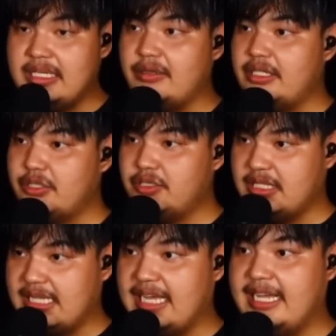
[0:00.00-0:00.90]
มันเกี่ยวที่โช
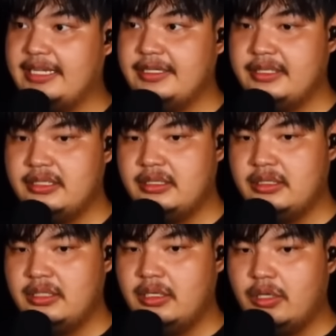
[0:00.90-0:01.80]
คชะตา
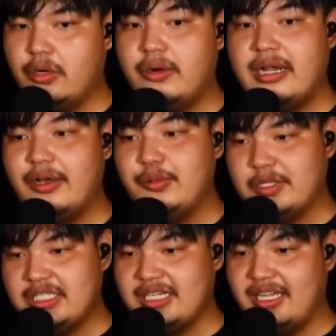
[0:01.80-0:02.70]
คนเรา
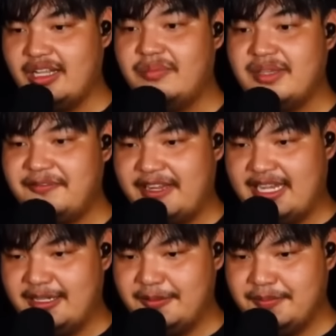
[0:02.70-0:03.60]
อยู่เฉยๆก็มี
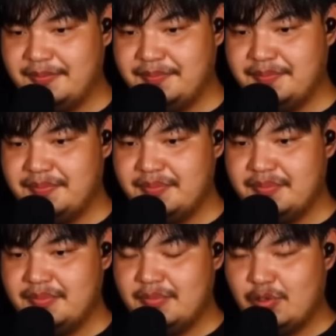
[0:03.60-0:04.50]
แฟน
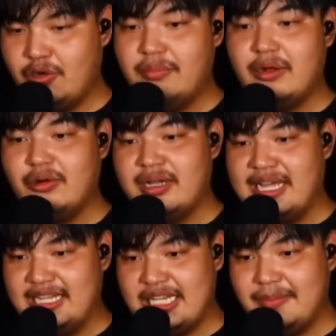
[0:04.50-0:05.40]
คนมาค
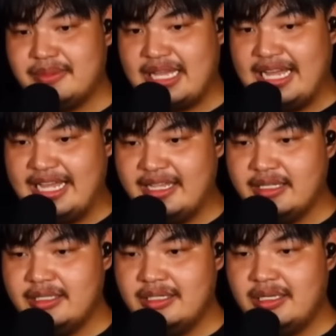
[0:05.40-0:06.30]
นหาแทบตาย
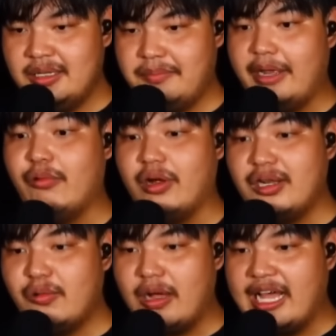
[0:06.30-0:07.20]
ไปข
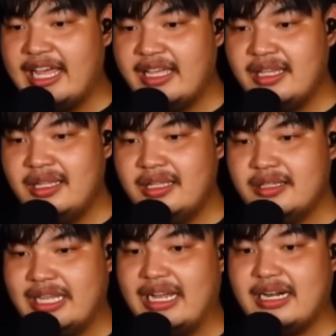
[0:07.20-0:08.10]
วนขวาย
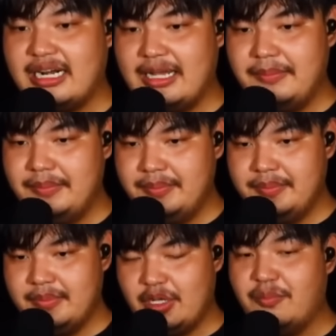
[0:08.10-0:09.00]
ทักครับ
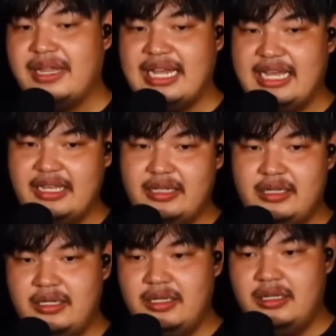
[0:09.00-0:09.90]
ก็ไม่ได้
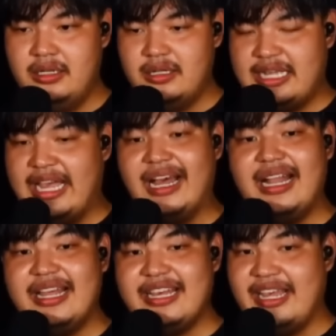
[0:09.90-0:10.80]
แข่
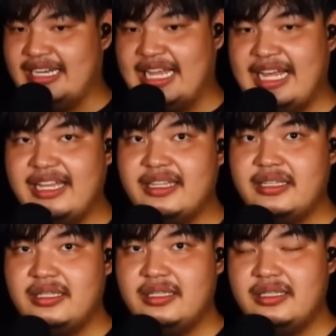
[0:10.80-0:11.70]
งอะไรแข่งได้
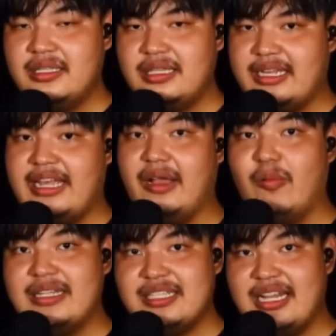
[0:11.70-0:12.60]
แต่
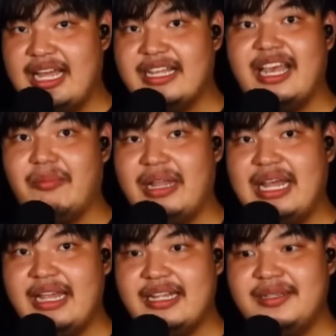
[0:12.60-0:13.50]
แข่งวาสนาแข่ง
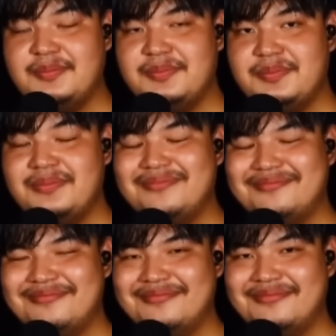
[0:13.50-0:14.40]
ไม่ได้นะ
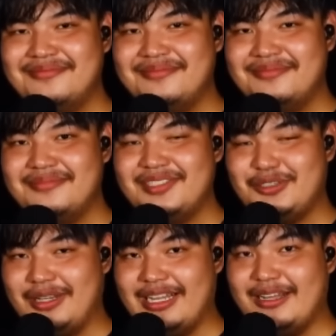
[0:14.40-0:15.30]

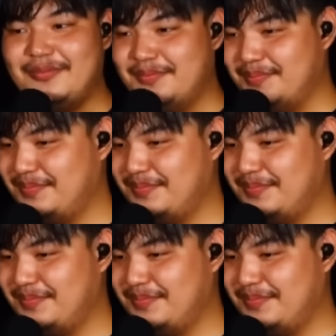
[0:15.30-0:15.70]
สวัสดีครับ